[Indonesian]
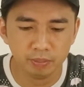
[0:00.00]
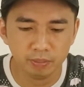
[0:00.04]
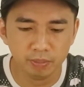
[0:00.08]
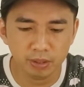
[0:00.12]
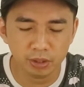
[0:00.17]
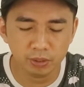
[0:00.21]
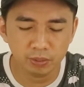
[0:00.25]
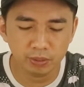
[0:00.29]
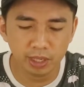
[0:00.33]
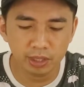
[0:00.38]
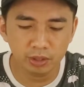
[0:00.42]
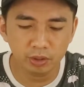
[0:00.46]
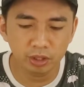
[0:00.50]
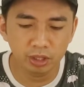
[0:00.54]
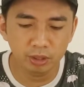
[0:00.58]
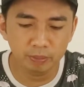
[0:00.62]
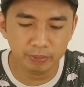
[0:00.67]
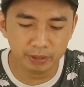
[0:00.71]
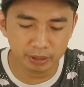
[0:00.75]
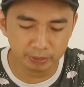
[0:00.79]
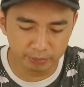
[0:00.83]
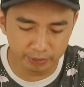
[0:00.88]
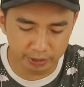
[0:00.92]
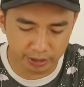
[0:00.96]
masukkan kode
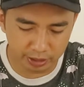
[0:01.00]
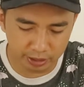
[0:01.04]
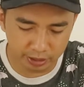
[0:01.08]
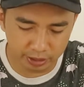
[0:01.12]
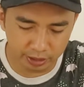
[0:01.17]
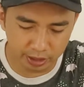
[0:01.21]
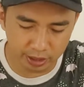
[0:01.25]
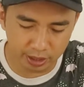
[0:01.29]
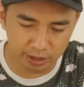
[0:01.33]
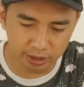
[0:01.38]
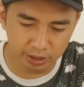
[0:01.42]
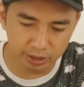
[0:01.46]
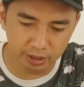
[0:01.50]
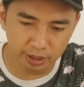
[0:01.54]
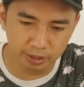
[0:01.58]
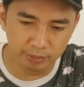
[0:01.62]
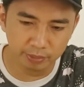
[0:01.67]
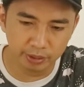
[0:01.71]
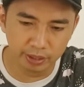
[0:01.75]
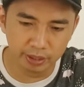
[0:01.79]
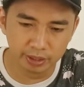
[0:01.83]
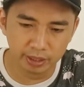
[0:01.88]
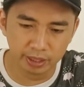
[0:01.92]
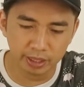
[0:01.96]
verifikasi yang di
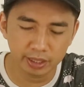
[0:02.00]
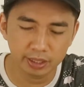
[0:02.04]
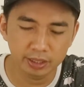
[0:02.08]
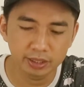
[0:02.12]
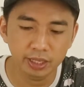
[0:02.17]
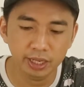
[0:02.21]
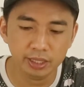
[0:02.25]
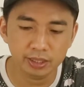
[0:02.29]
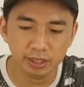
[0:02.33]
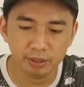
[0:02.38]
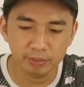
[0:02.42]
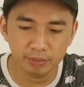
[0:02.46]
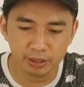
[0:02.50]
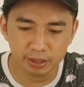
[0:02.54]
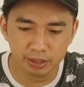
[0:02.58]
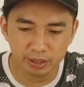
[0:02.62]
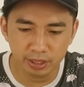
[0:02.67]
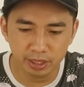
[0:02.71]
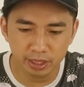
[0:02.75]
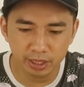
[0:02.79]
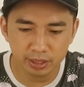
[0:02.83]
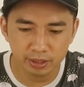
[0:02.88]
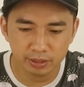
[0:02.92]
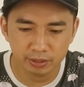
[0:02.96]
email eh di
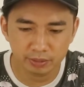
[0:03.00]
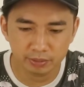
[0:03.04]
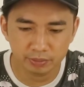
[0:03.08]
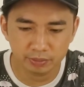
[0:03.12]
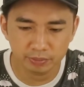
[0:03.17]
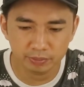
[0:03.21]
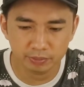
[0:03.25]
SMS-nya.